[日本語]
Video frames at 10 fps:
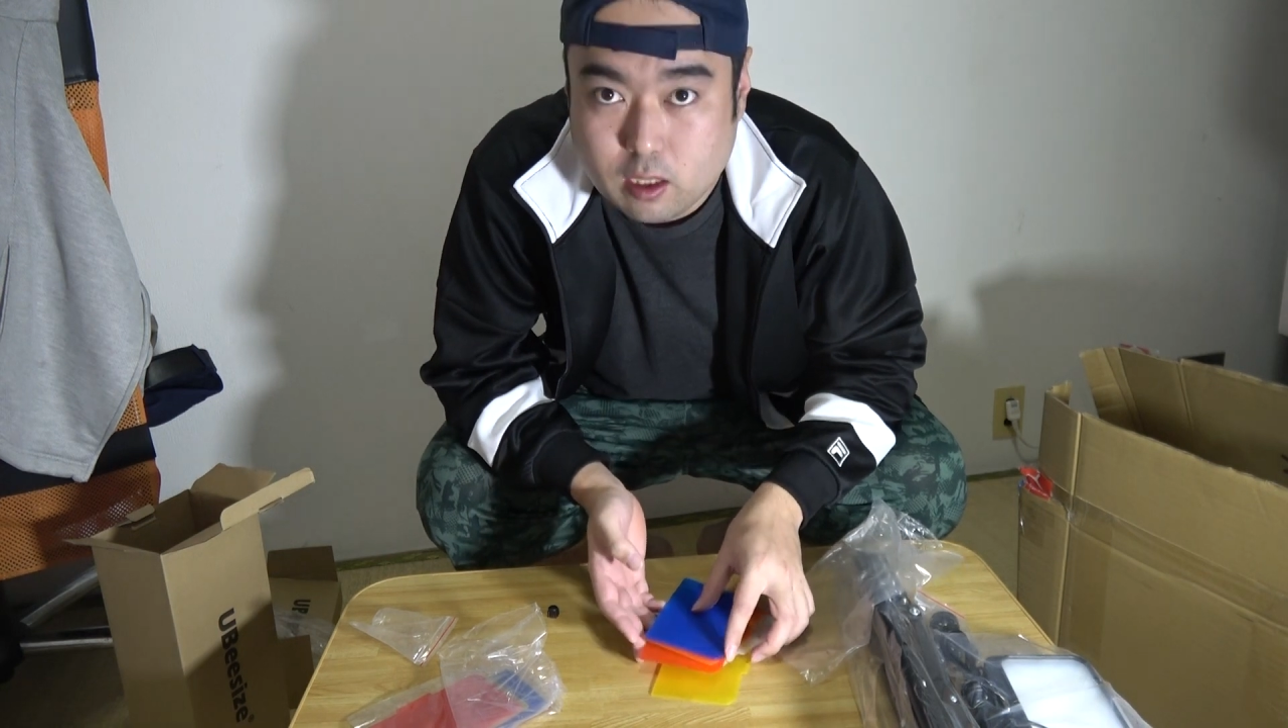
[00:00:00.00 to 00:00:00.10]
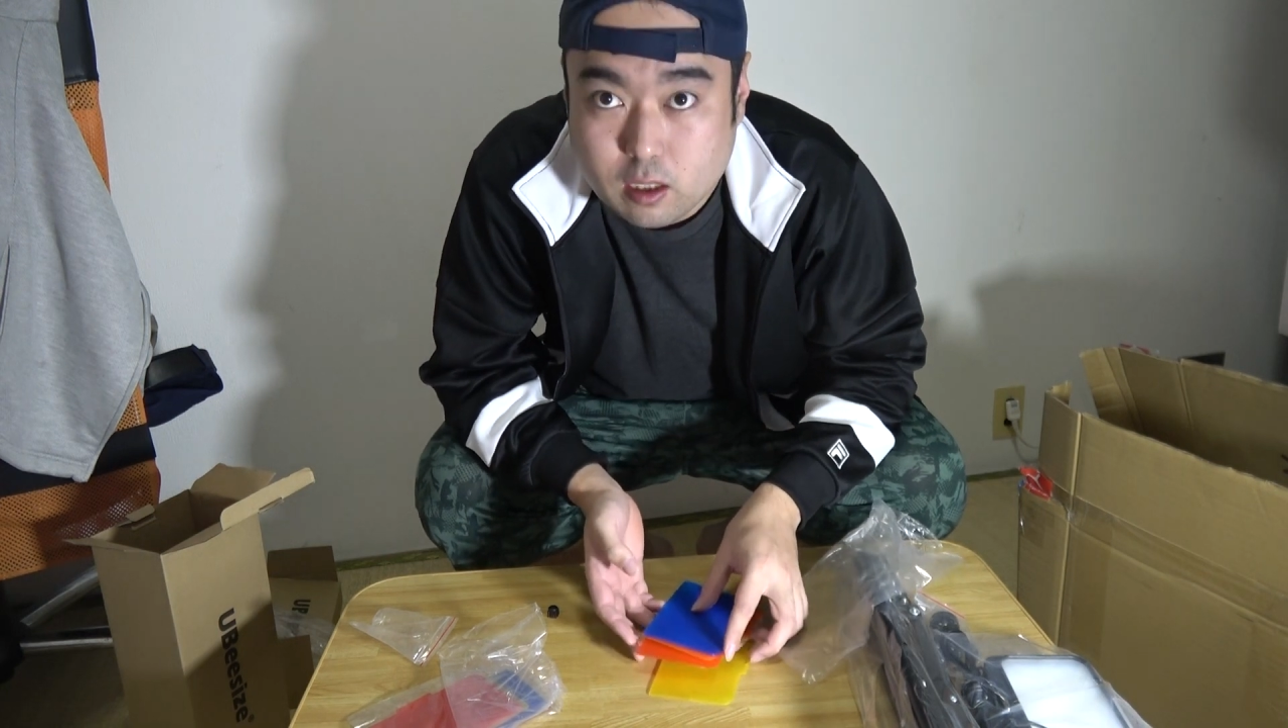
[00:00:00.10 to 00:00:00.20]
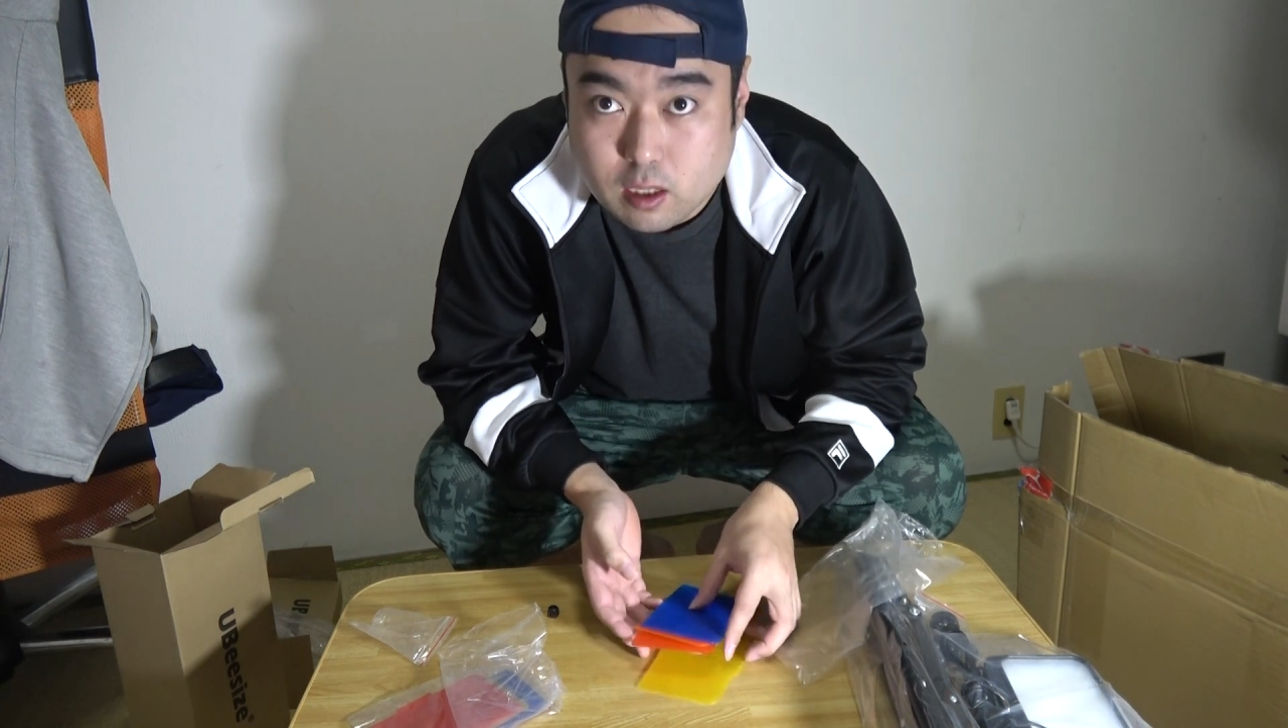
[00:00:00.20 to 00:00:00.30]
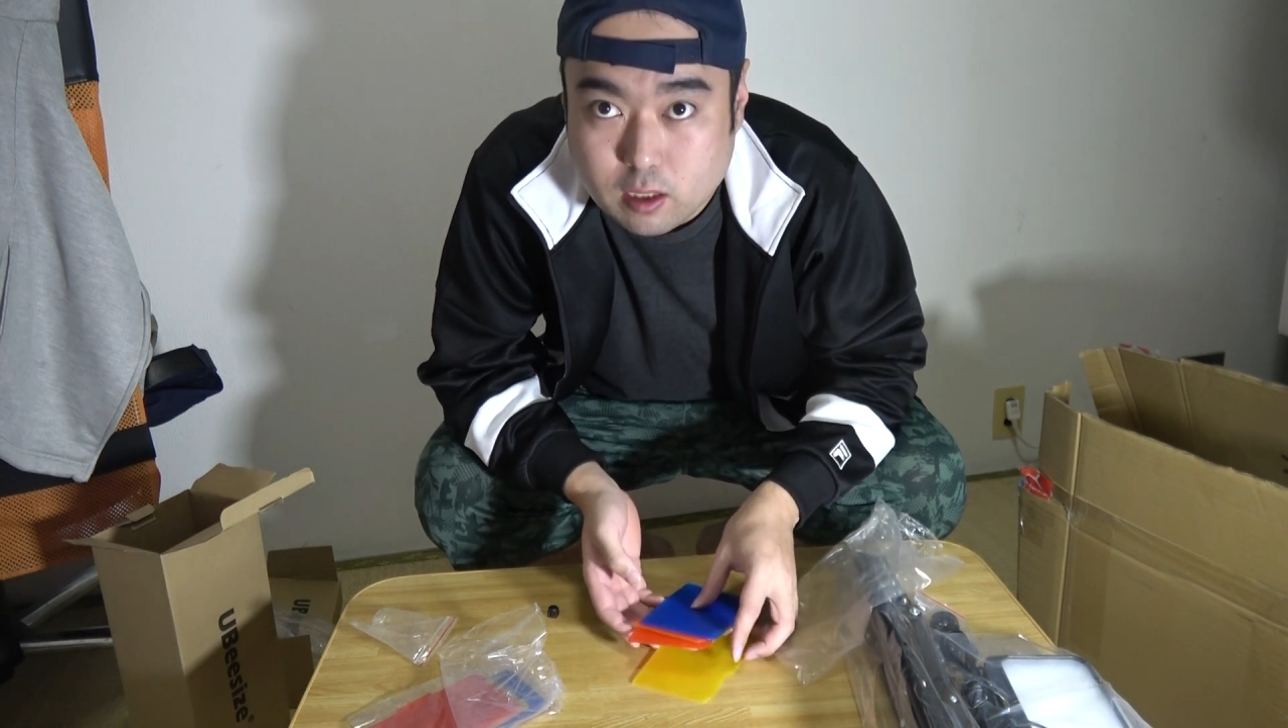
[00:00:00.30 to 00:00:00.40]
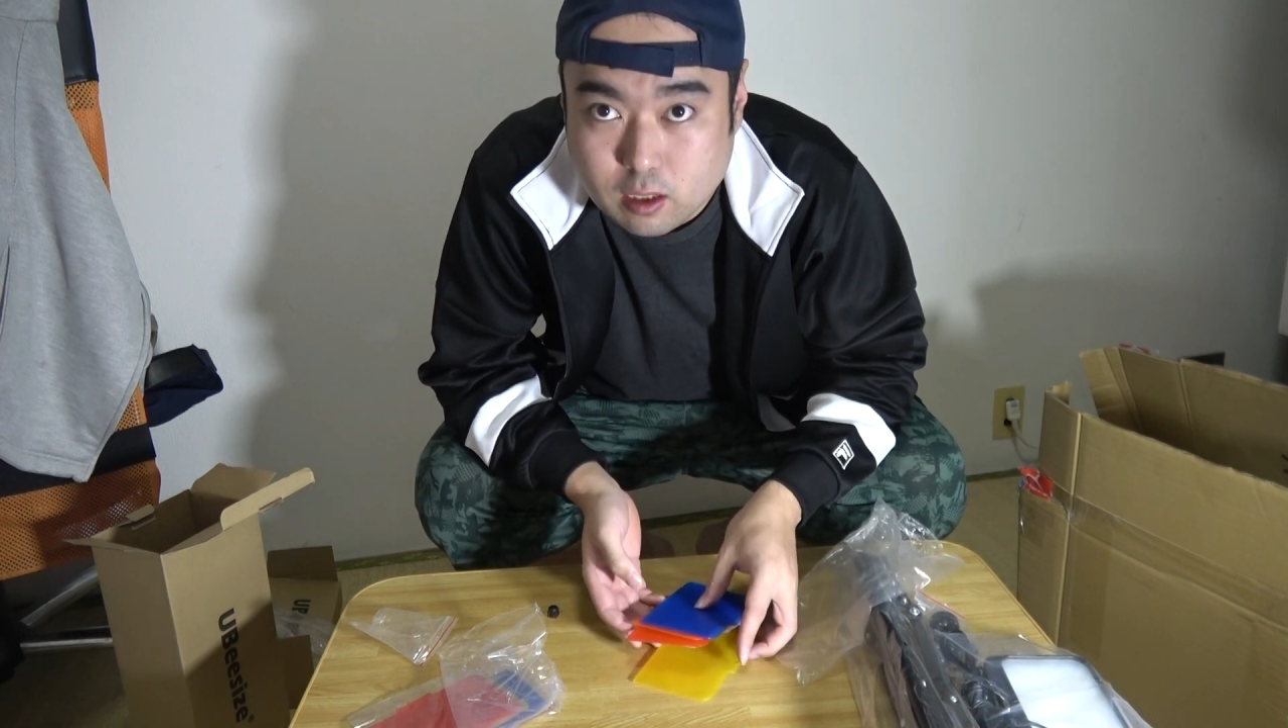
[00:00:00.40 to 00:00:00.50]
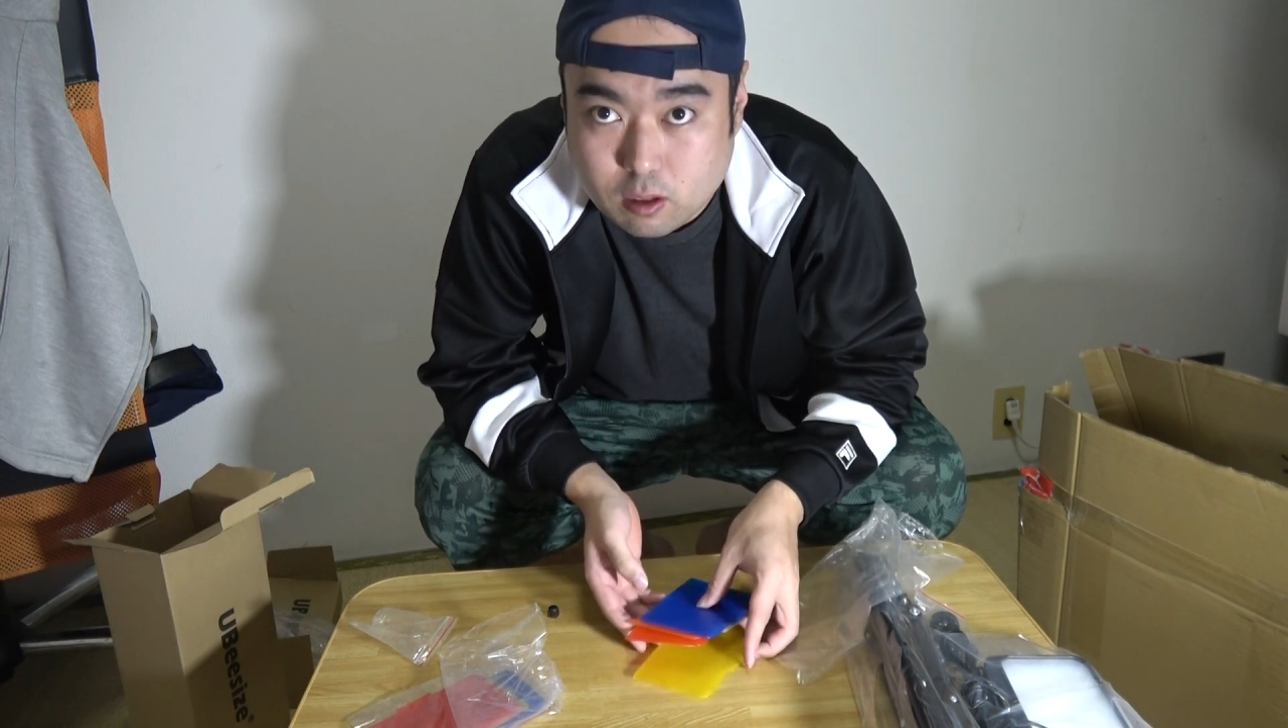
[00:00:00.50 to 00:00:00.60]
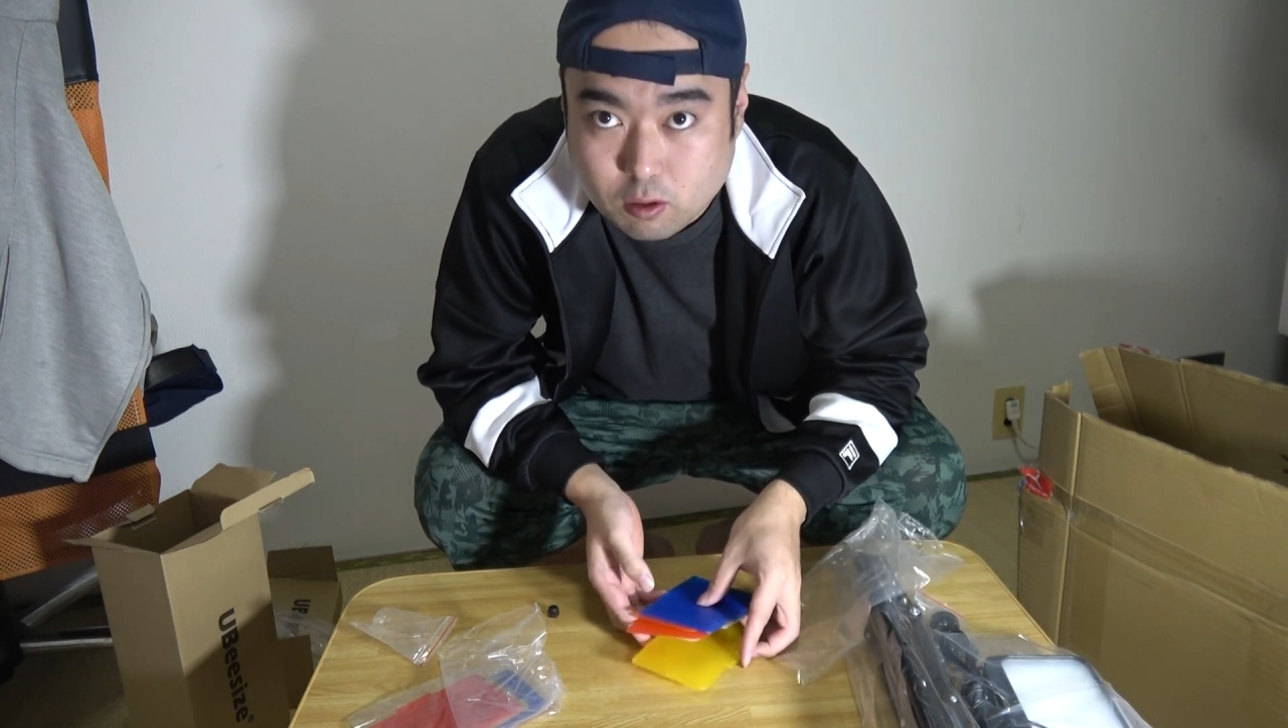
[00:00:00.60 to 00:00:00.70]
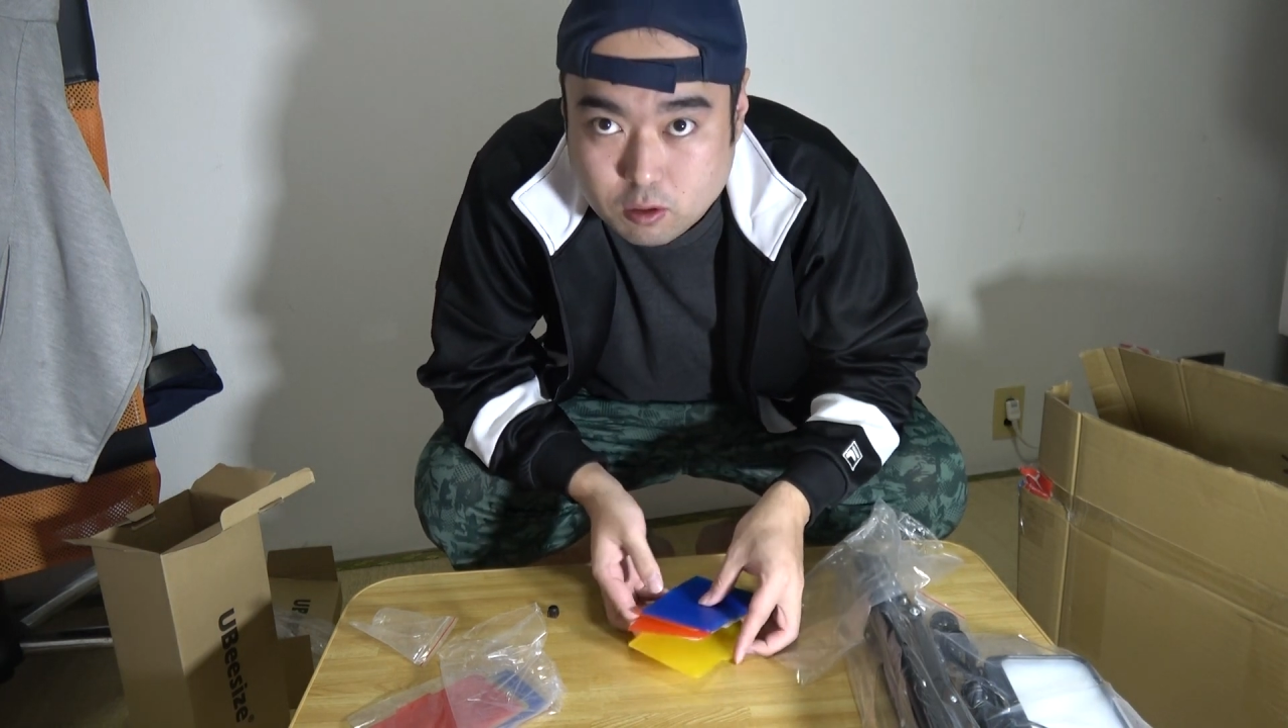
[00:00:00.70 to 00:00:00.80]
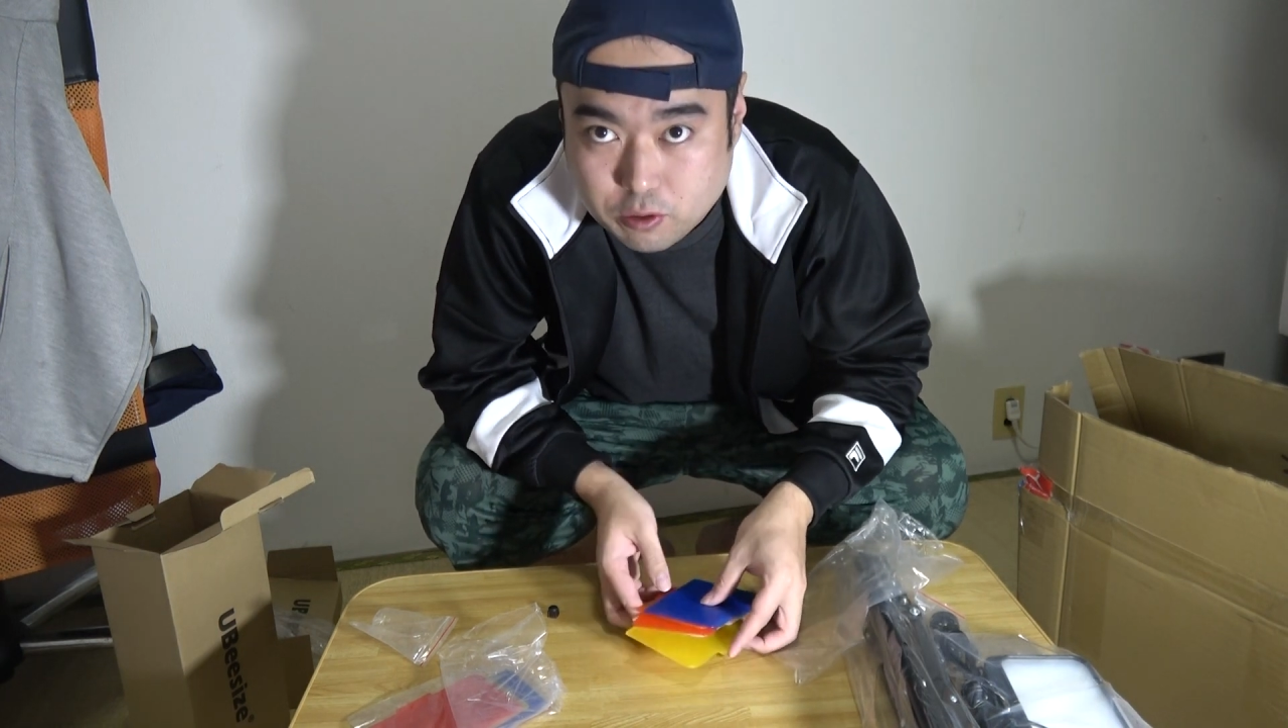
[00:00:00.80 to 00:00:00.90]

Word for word: やっていきたいなと